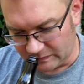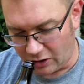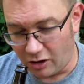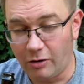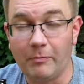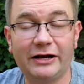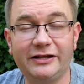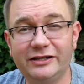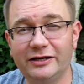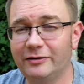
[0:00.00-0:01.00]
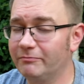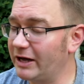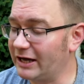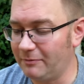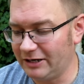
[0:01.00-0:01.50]
O, maliny,
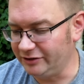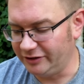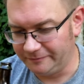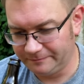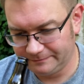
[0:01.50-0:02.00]
mega maliny.